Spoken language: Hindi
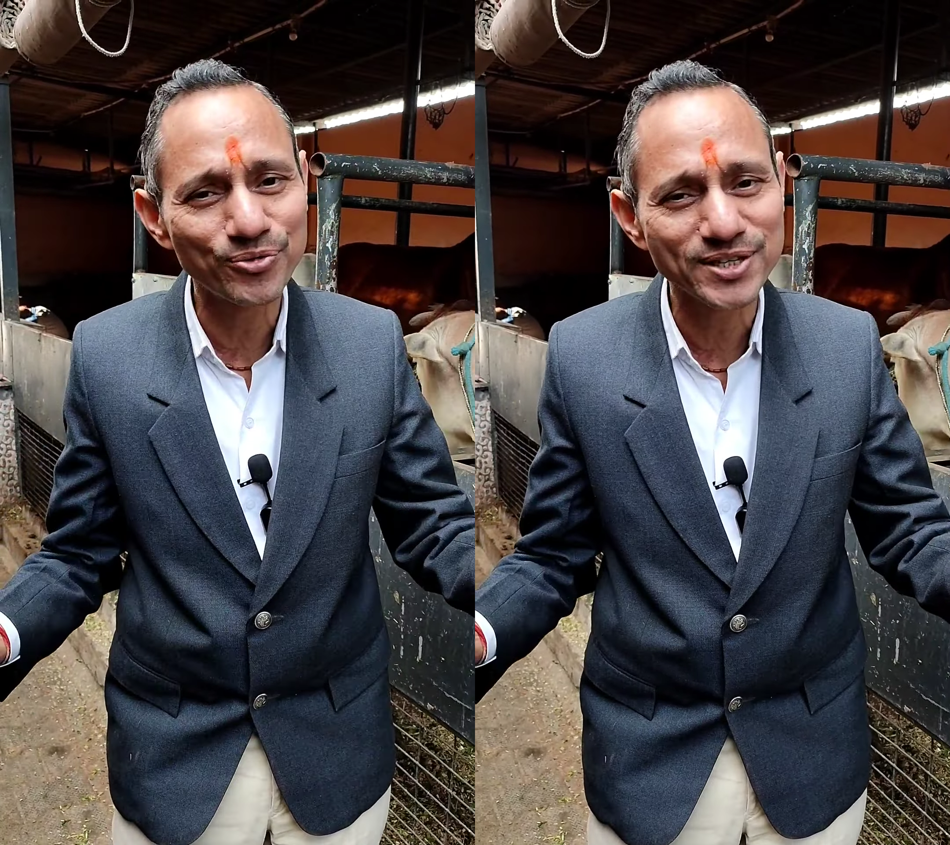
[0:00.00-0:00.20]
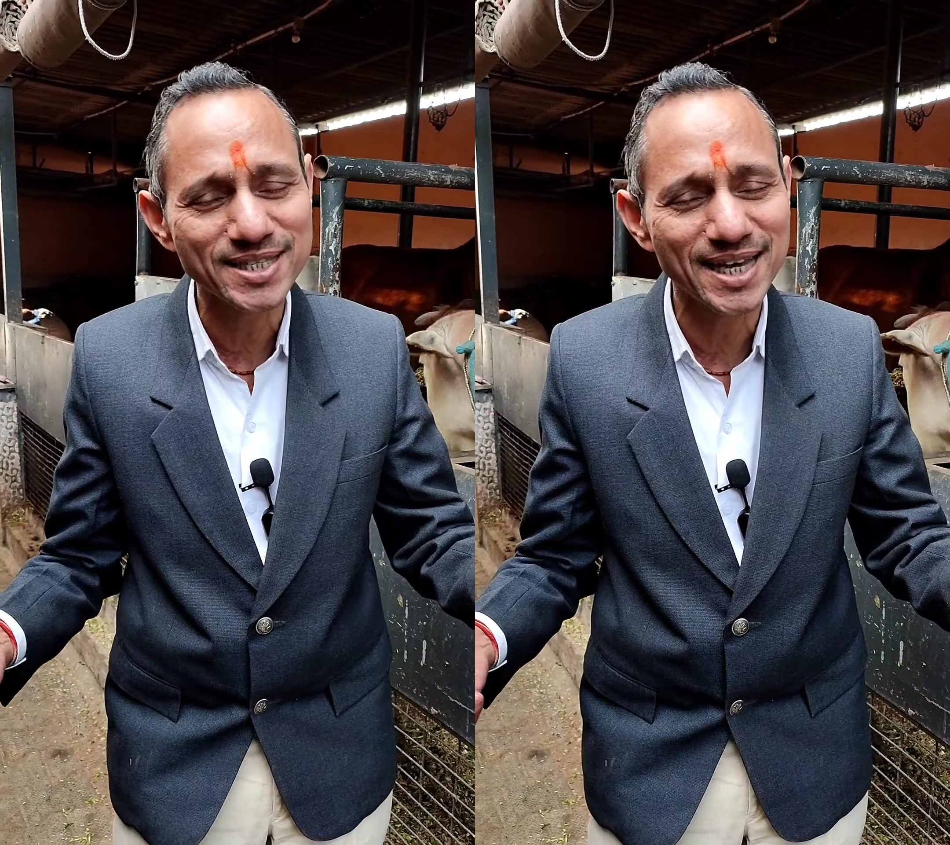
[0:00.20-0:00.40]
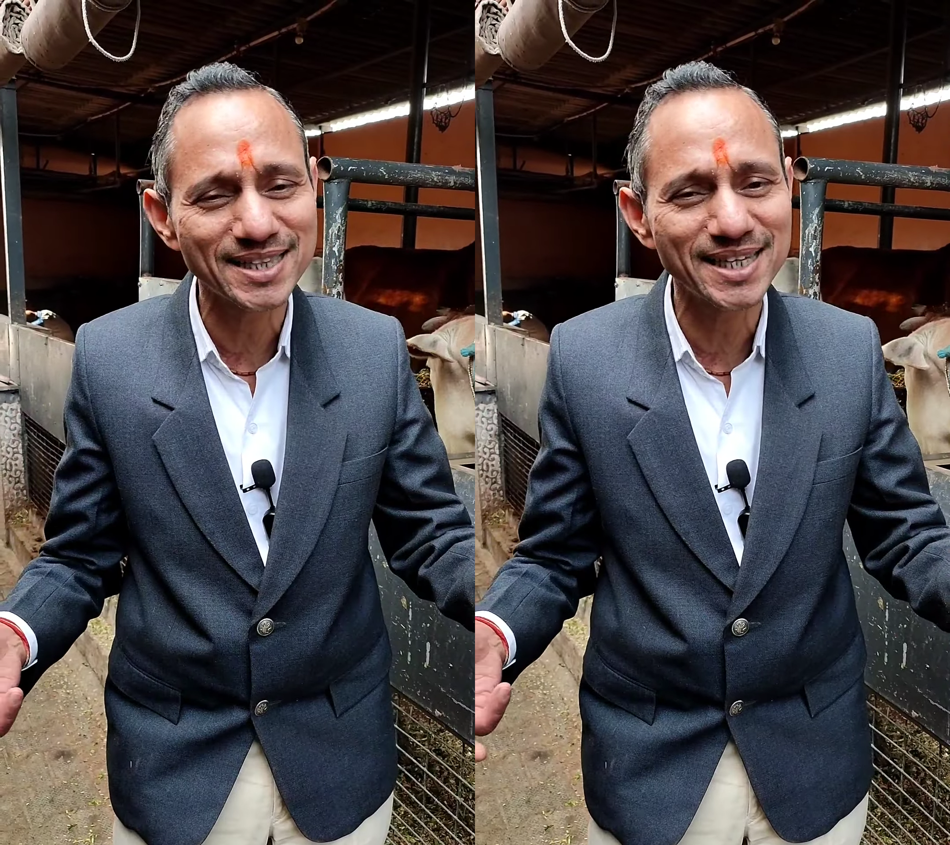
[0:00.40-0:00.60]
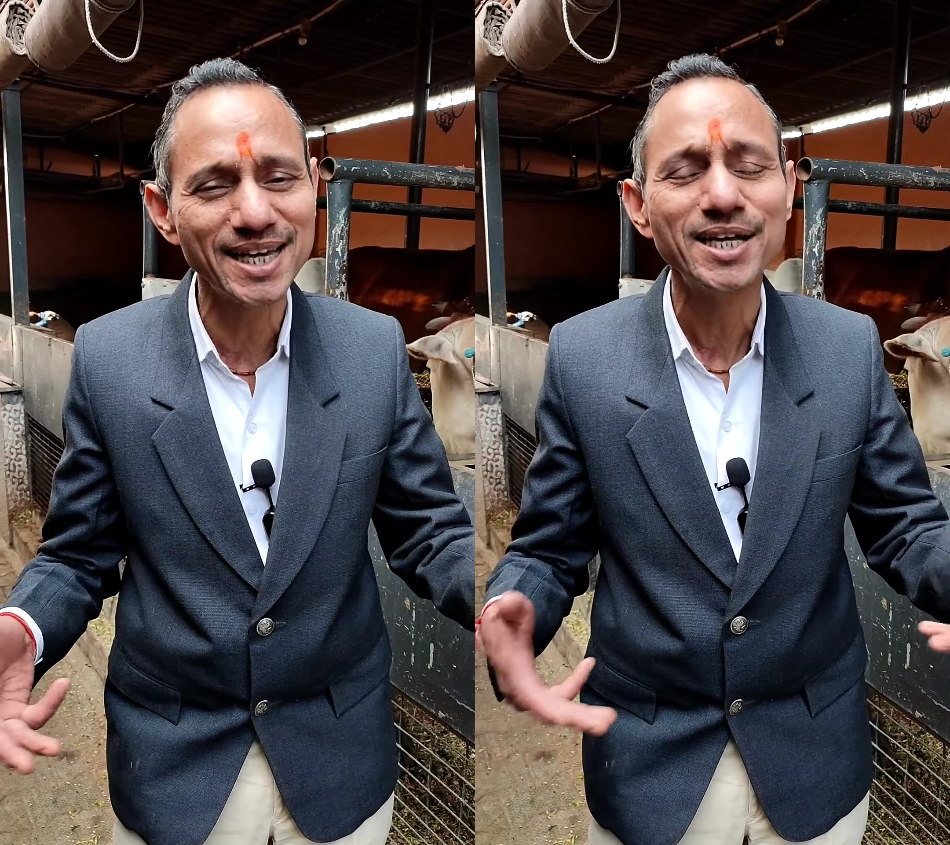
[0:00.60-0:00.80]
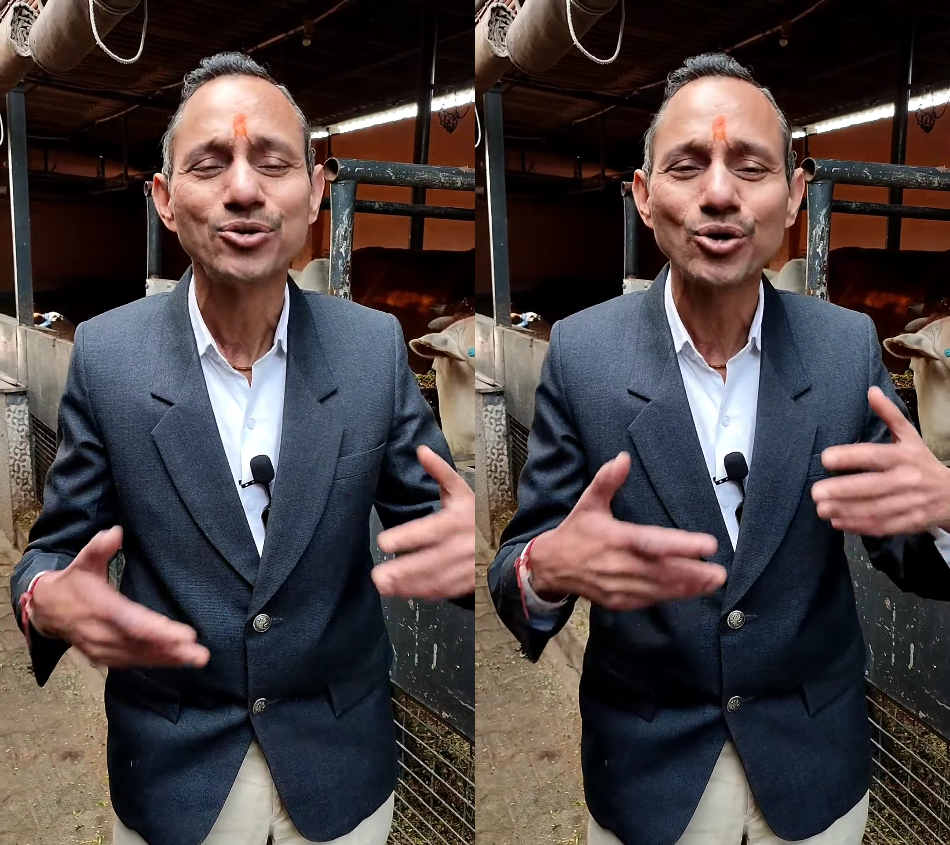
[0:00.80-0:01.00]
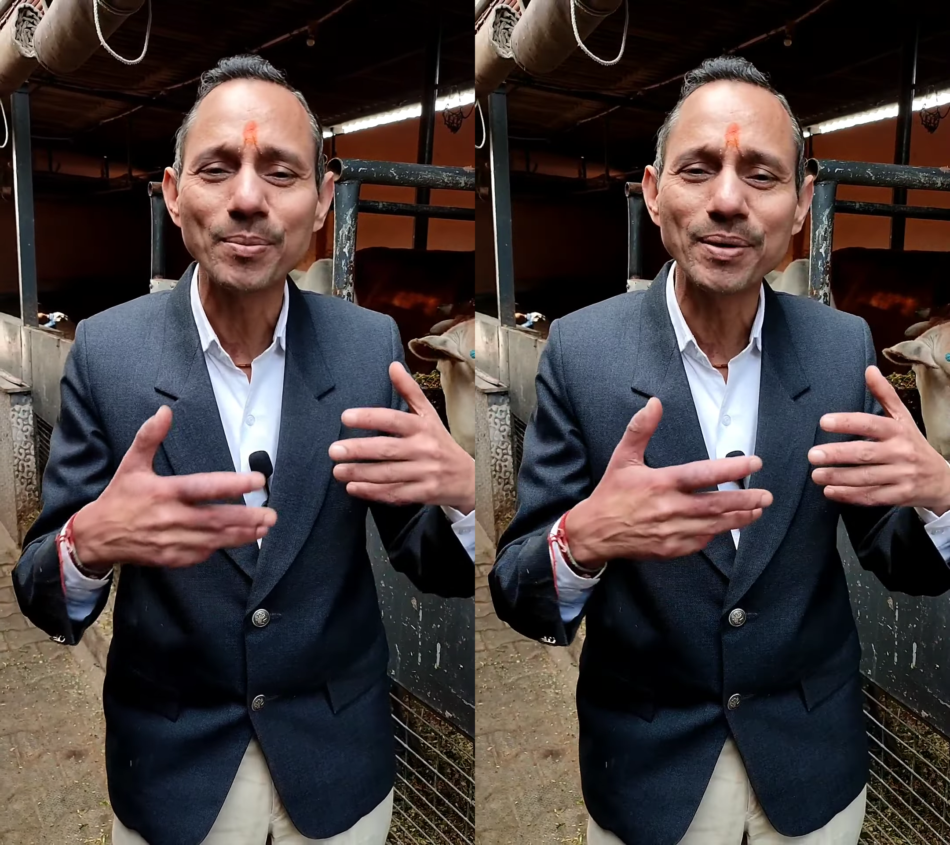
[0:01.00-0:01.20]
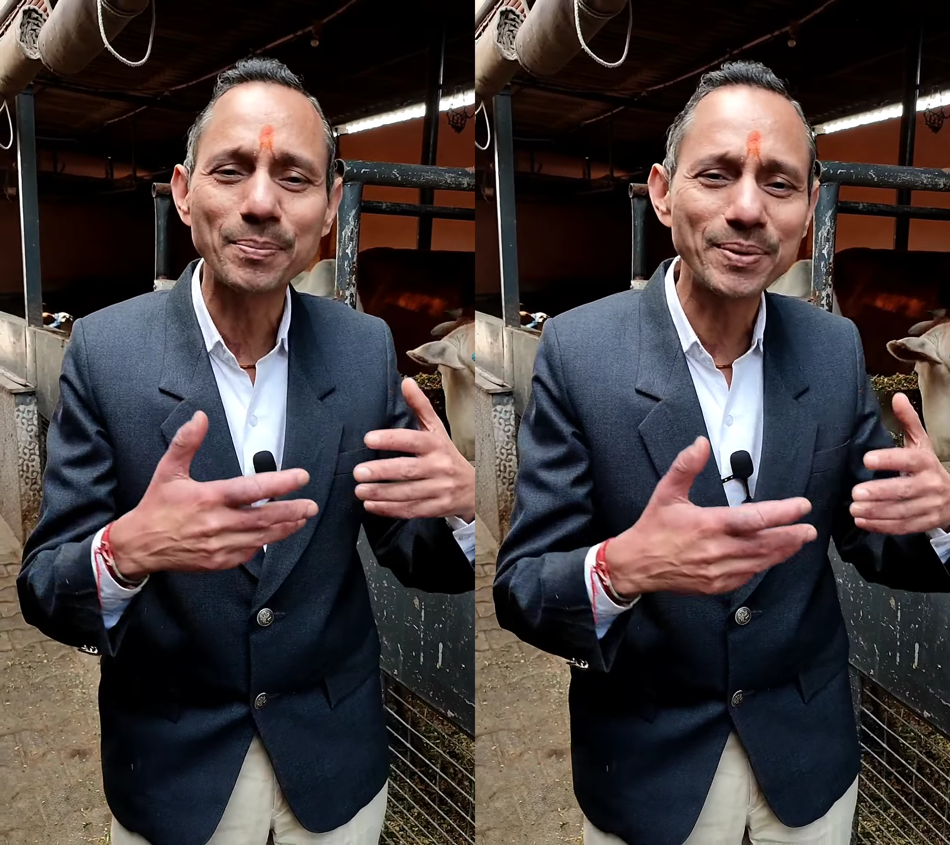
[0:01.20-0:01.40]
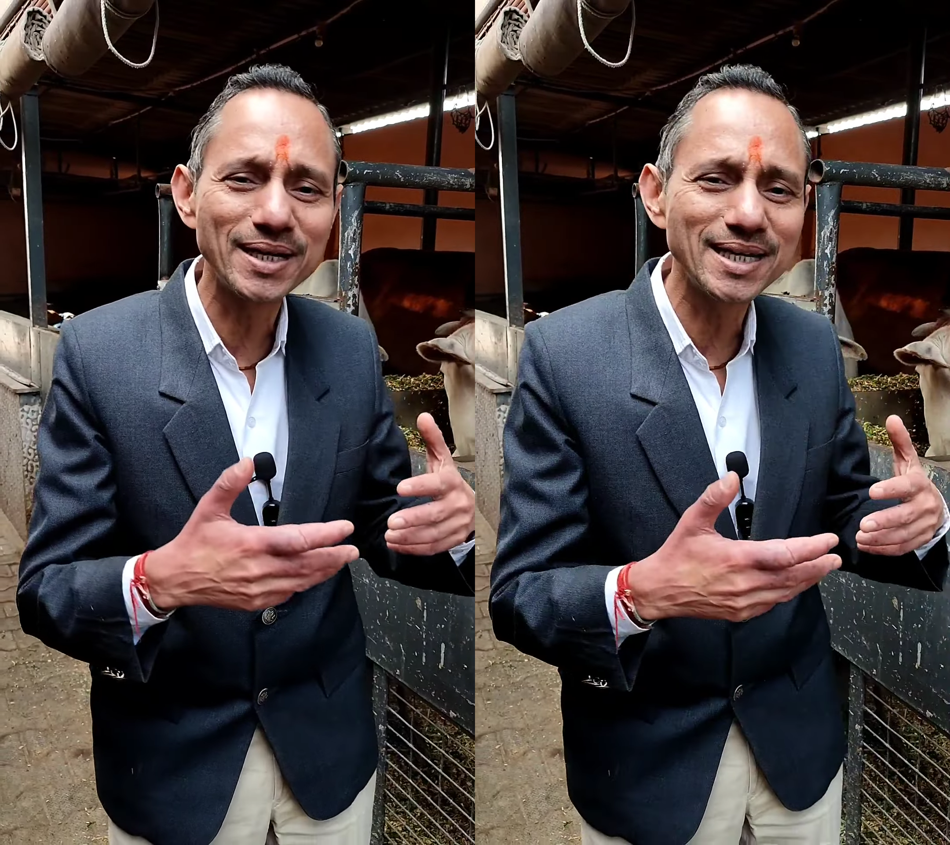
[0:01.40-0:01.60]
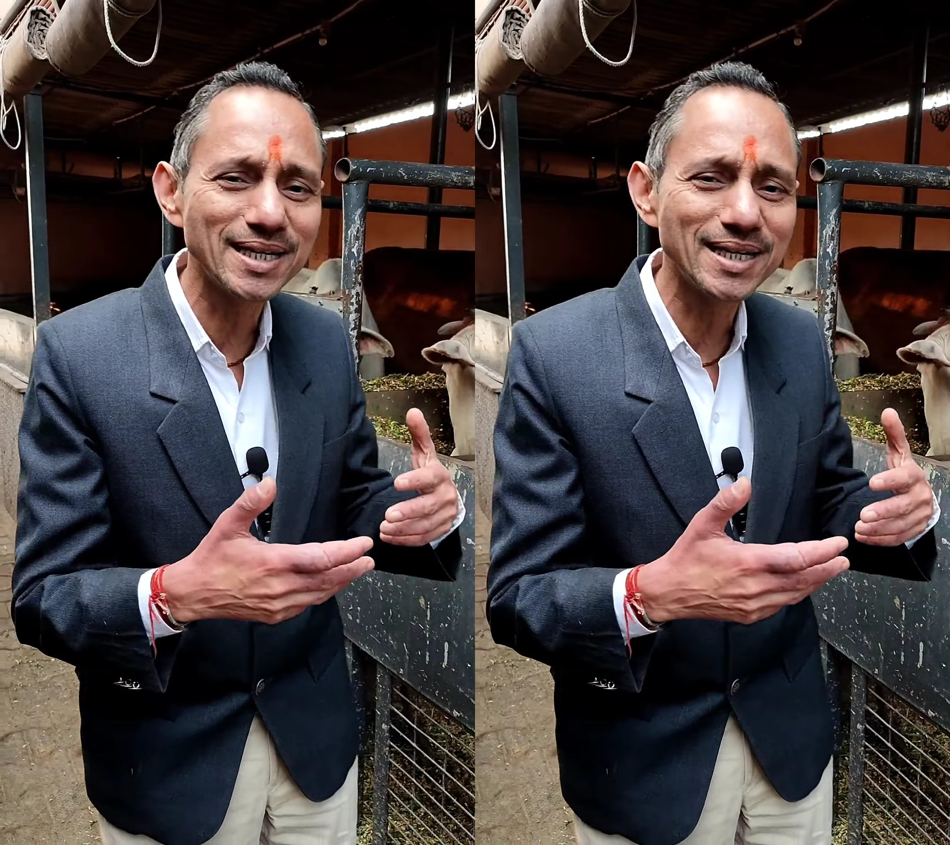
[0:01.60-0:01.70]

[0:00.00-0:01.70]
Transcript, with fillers: फंसे आते हैं तो हम अपनी